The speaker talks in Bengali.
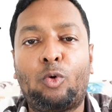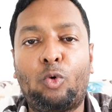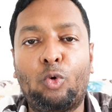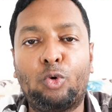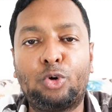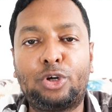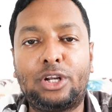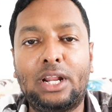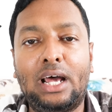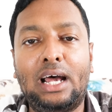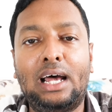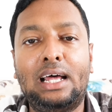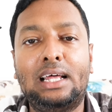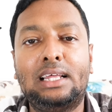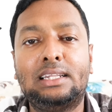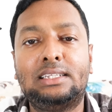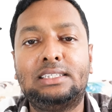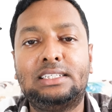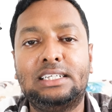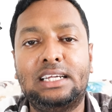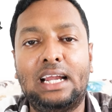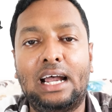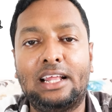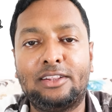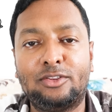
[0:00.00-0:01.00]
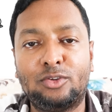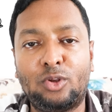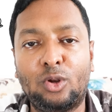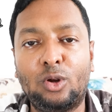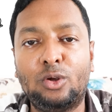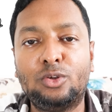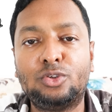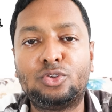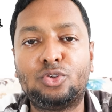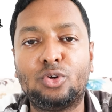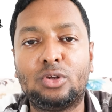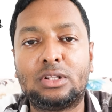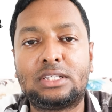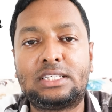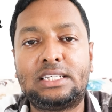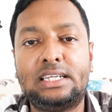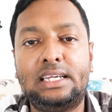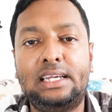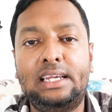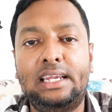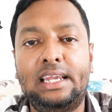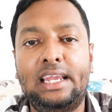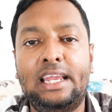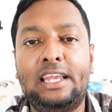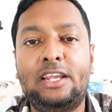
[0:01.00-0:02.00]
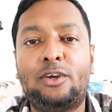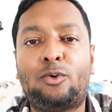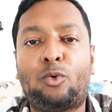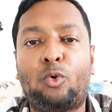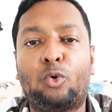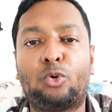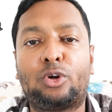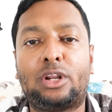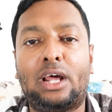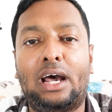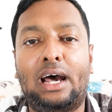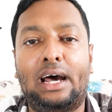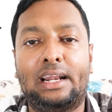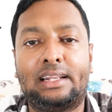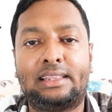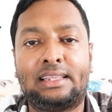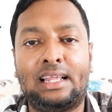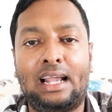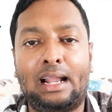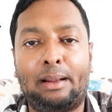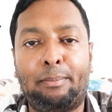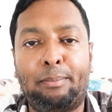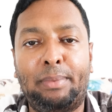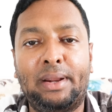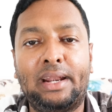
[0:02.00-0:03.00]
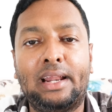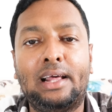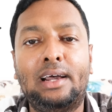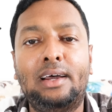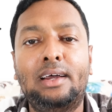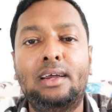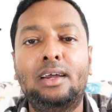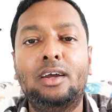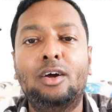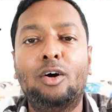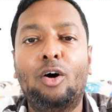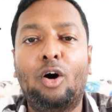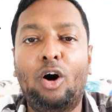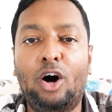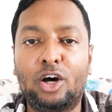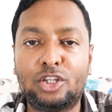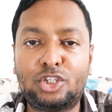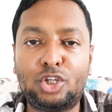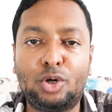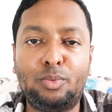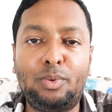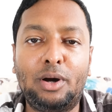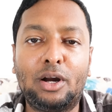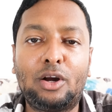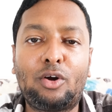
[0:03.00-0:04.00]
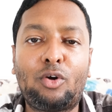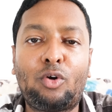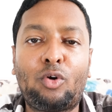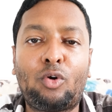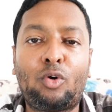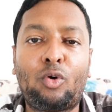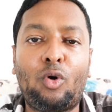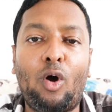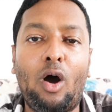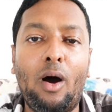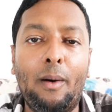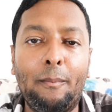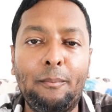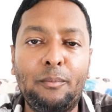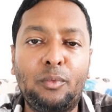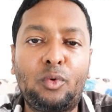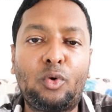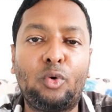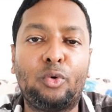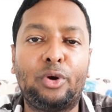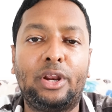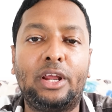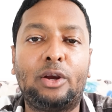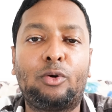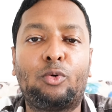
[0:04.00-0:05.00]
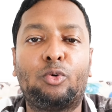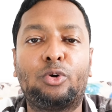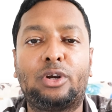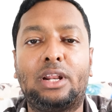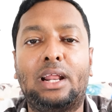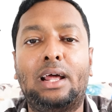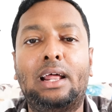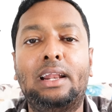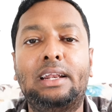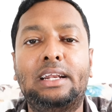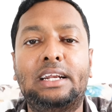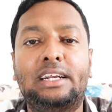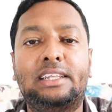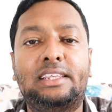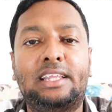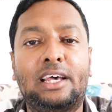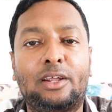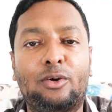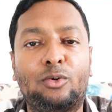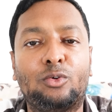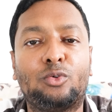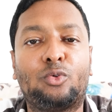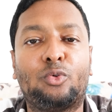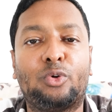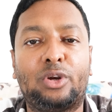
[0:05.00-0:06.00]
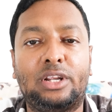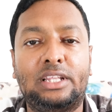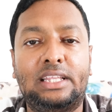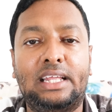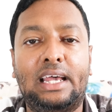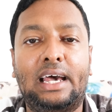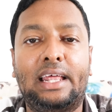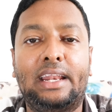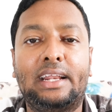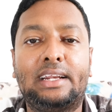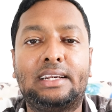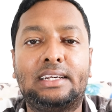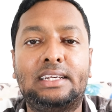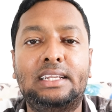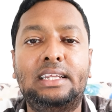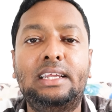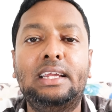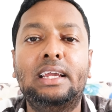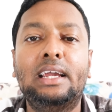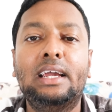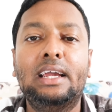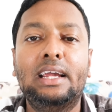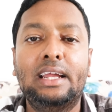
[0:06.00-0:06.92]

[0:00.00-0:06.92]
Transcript: কোটা যে আন্দোলন চলছে এই কোটা আর থাকবে না অথবা কম করে কোটা নির্ধারণ করে দেওয়ার একটি